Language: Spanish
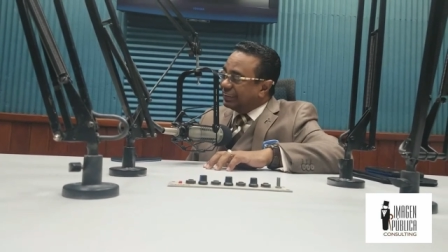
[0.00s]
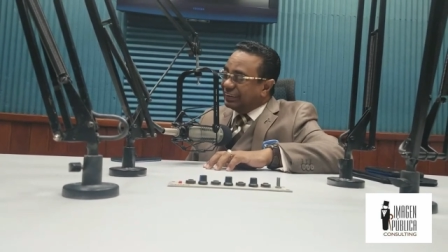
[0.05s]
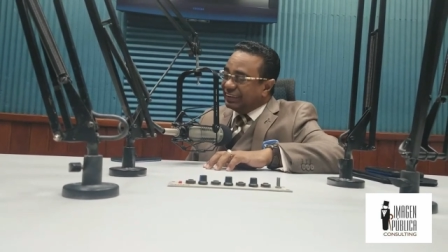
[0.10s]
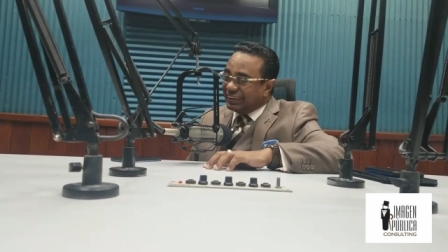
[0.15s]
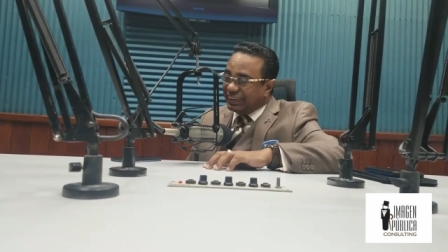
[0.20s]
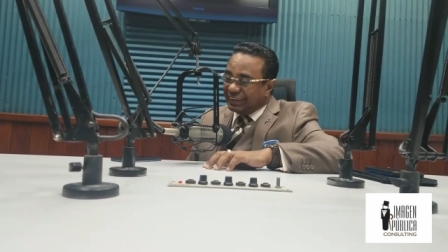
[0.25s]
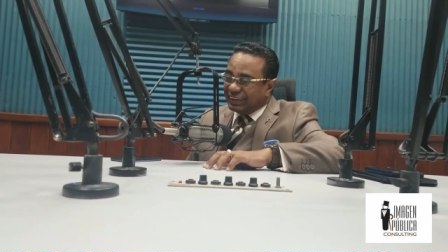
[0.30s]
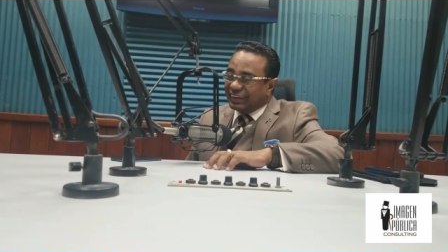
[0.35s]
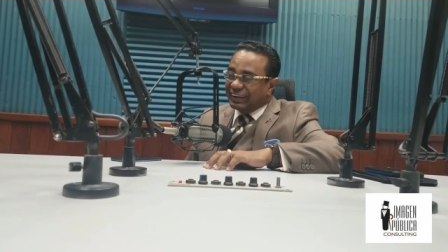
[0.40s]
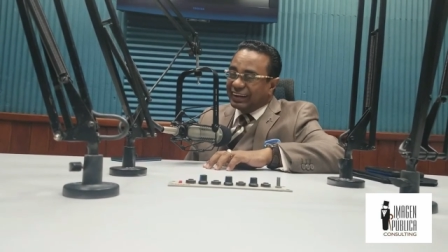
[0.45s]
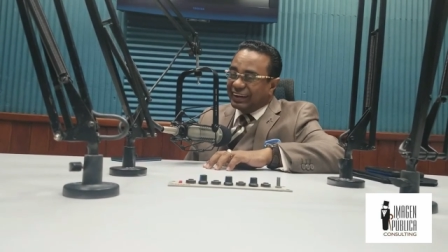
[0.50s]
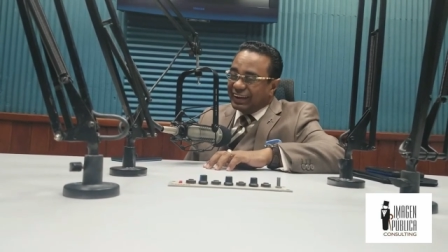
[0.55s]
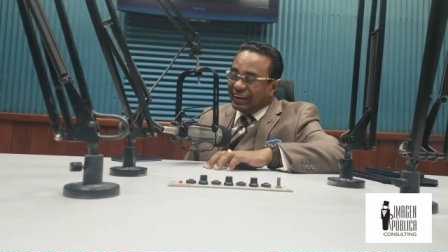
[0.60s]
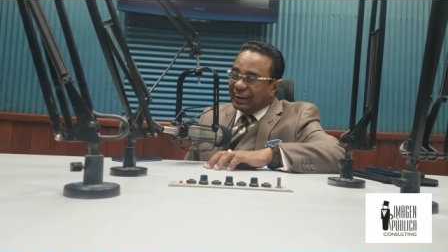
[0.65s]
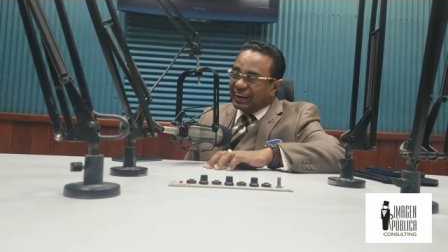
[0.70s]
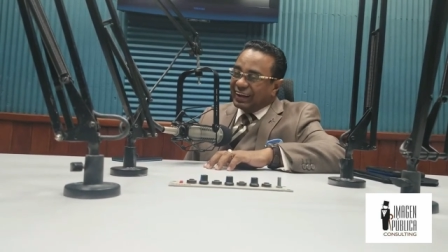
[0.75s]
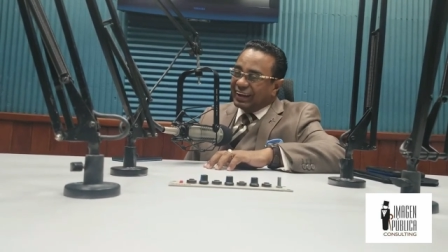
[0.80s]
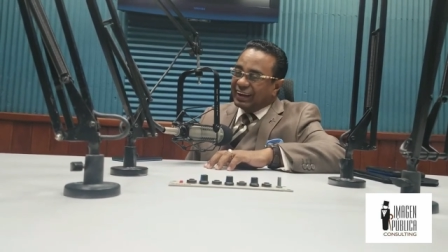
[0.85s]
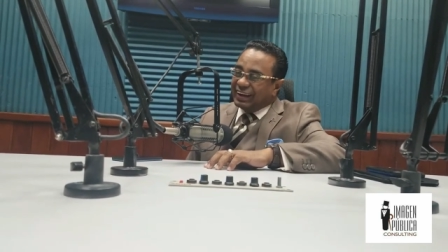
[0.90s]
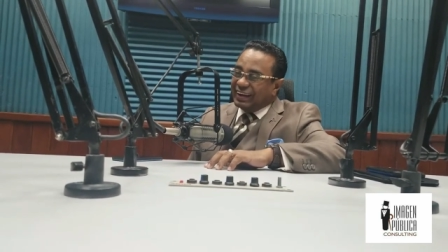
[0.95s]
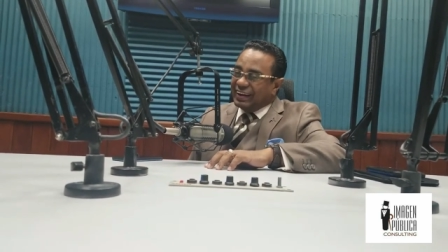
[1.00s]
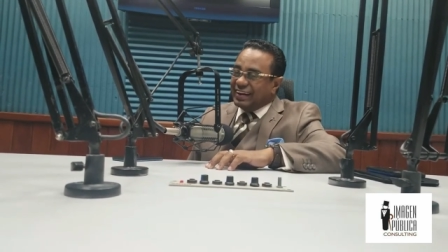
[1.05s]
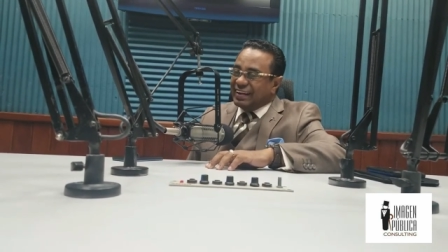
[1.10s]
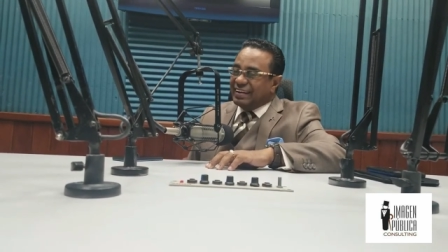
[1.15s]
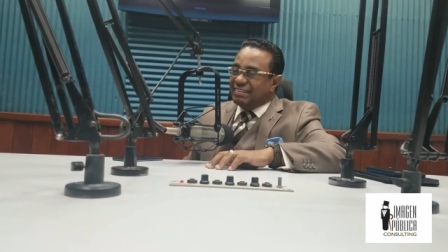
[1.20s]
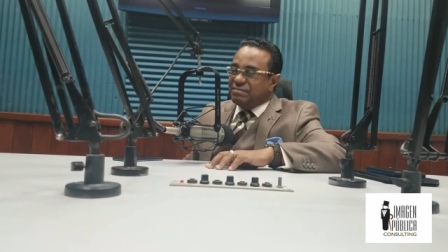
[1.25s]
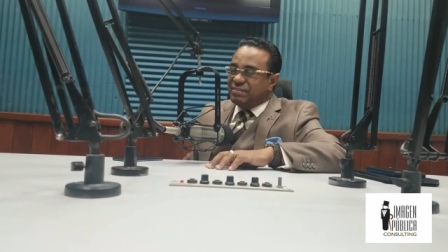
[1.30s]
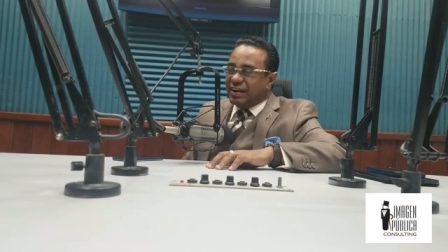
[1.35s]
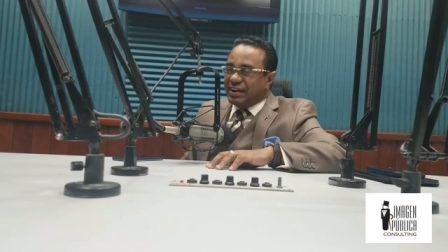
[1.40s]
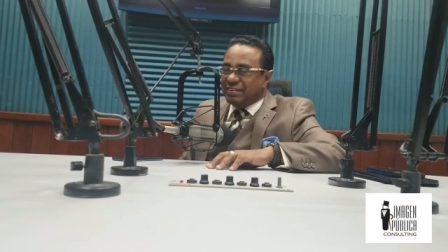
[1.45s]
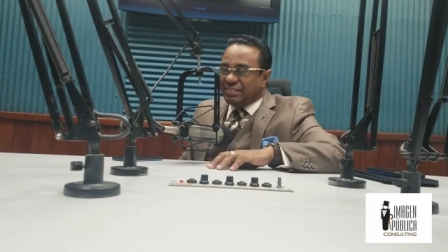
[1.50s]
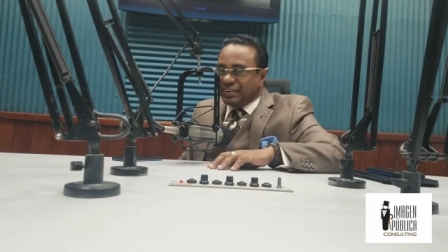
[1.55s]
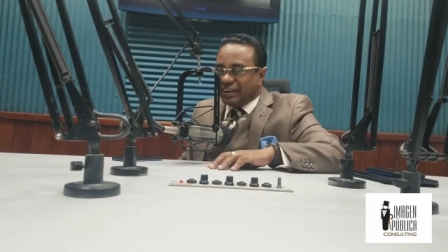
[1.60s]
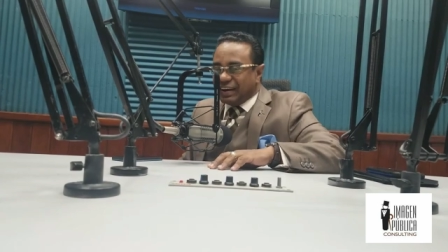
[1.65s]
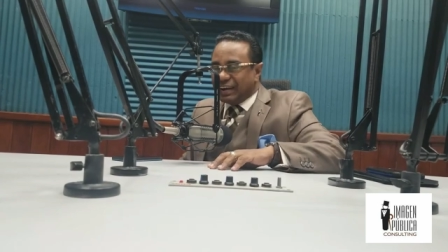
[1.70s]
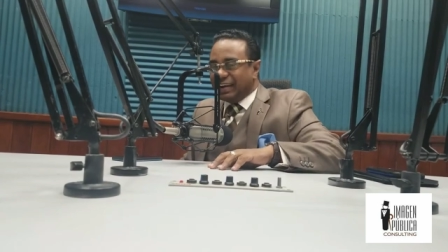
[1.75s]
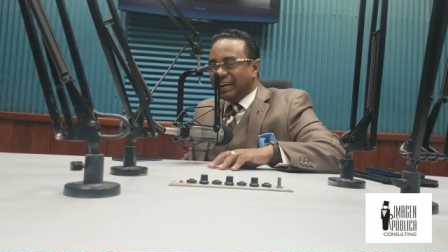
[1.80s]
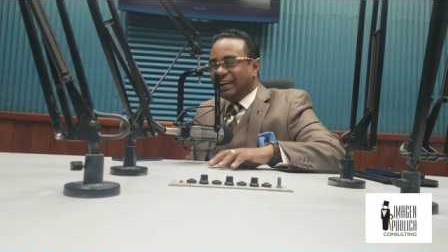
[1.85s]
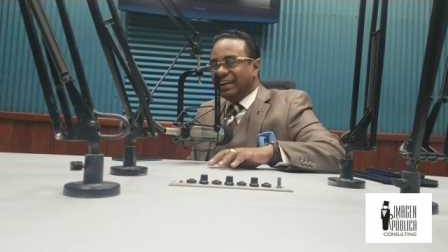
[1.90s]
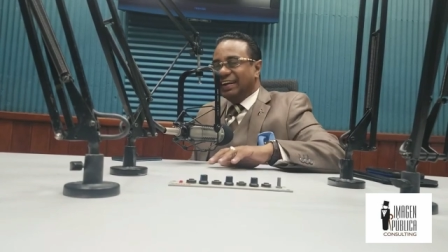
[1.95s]
el bebé. El
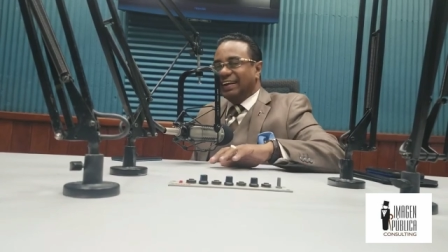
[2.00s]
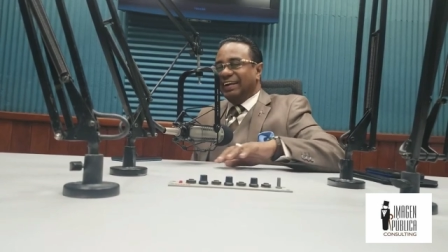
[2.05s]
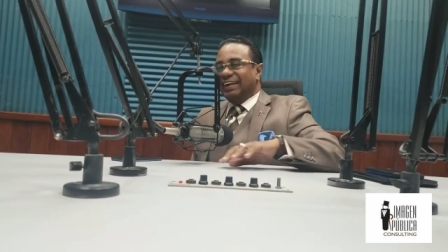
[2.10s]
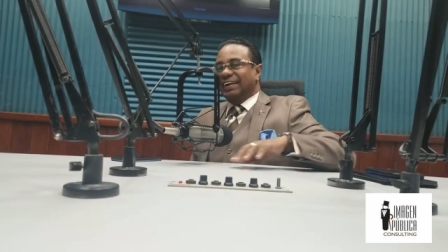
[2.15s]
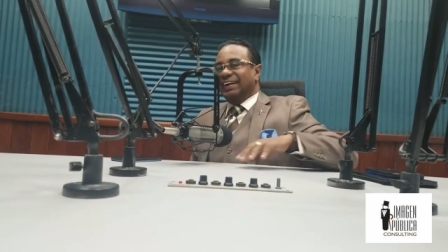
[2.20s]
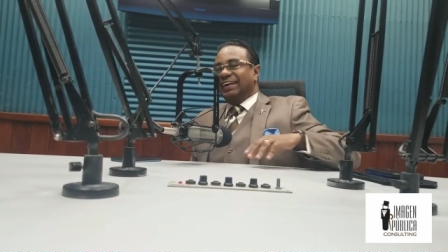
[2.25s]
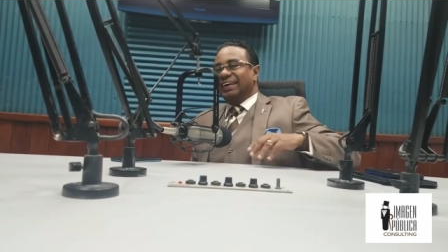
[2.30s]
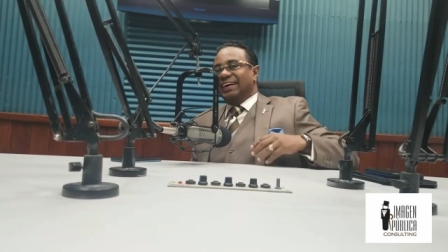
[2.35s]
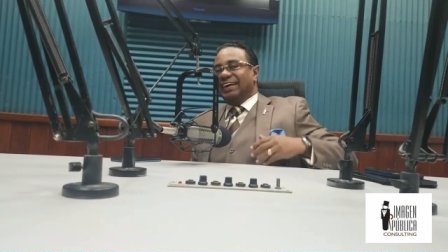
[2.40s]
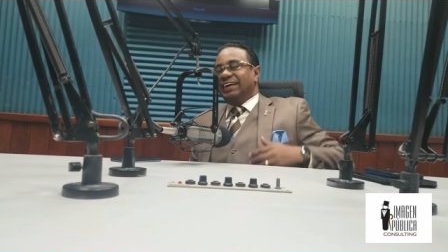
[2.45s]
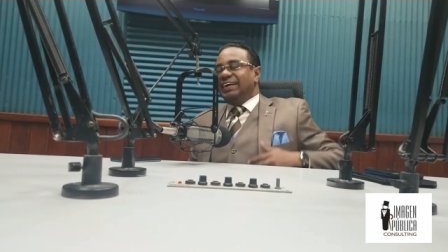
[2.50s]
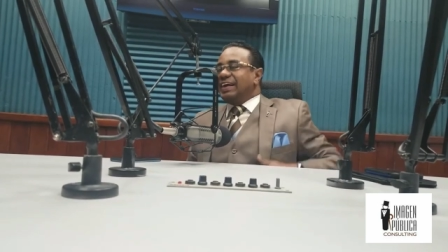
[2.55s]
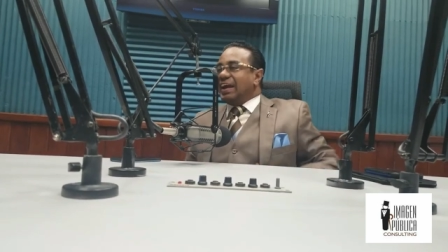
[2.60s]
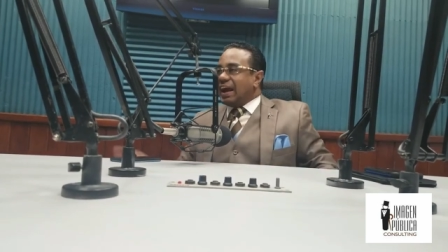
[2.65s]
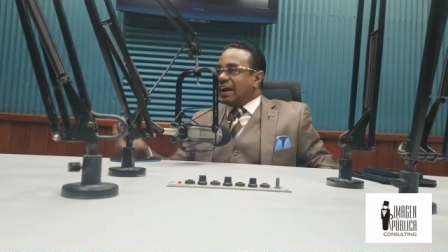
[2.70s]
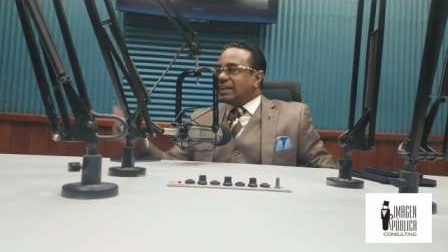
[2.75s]
bebé. Y